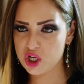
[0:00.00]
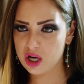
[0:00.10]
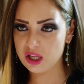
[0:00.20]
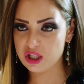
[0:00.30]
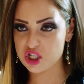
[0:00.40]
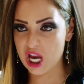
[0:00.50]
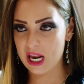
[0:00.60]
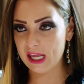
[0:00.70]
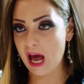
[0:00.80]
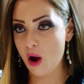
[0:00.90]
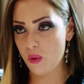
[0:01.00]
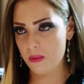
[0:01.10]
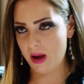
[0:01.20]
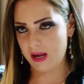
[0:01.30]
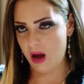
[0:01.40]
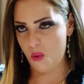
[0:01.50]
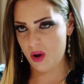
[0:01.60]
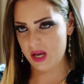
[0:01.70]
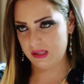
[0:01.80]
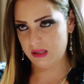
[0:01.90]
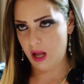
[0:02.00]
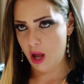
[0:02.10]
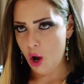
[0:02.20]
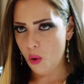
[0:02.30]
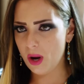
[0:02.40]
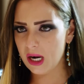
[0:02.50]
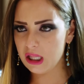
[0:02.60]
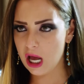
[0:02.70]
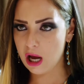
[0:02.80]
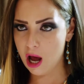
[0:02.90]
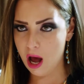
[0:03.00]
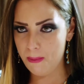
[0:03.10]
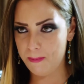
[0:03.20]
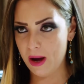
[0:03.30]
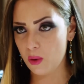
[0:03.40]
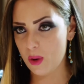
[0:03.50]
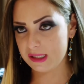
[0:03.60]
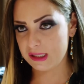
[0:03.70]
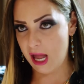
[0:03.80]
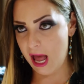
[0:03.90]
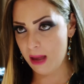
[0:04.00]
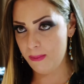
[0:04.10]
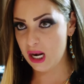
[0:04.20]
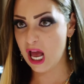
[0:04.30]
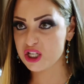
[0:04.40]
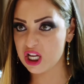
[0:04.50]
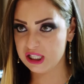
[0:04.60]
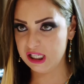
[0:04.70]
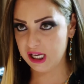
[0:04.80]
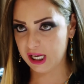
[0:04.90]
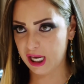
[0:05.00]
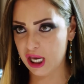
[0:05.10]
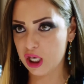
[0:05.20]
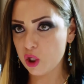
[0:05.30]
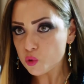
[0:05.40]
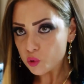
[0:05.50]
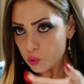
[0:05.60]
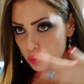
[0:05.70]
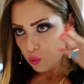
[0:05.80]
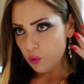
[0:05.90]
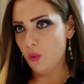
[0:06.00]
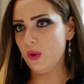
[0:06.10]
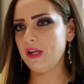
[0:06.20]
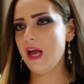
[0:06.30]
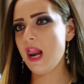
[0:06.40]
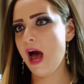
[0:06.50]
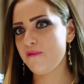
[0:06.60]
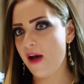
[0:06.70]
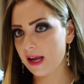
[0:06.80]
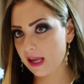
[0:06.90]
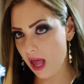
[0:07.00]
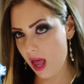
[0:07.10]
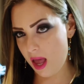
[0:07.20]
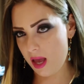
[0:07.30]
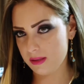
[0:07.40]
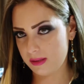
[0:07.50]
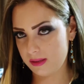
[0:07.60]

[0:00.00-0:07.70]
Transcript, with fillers: شرطتش عليك اول ما اتجوزنا ولا انا اكبر واستحمل عشان تيجي غيري وتلهف على الجاهز